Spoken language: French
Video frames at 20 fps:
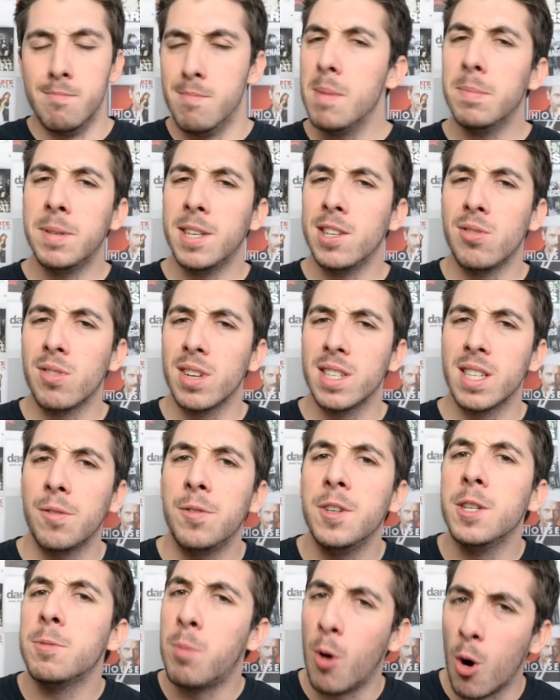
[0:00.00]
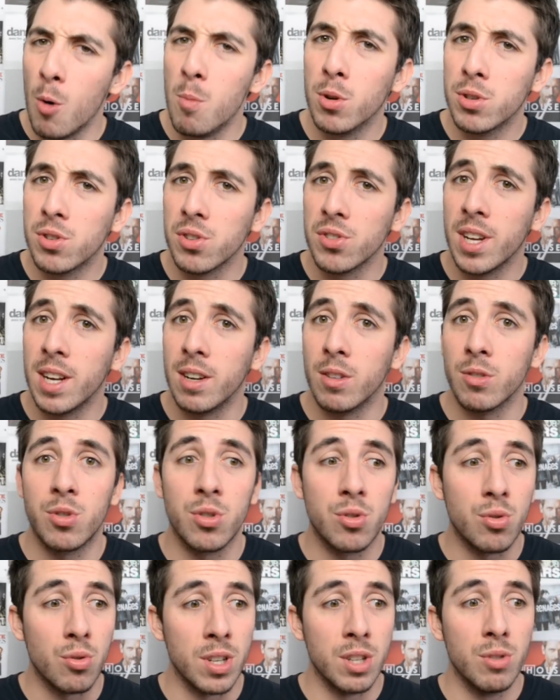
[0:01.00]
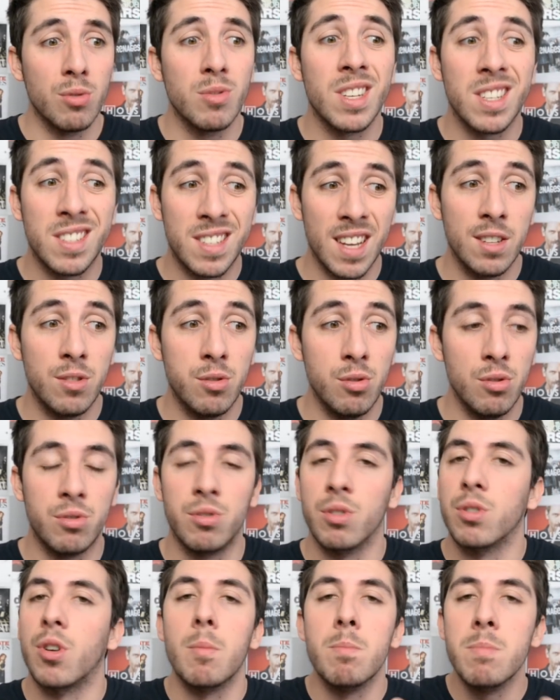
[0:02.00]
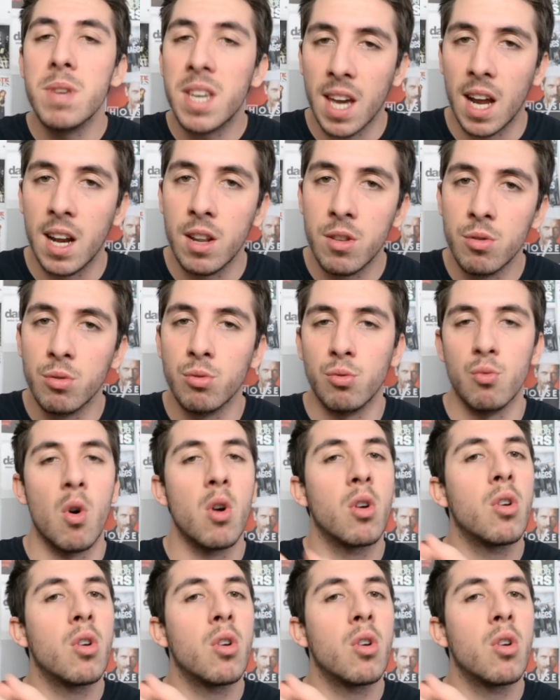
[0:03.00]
Même si sur les affiches promotionnelles, ce sont les noms des adultes comme Michael Youn ou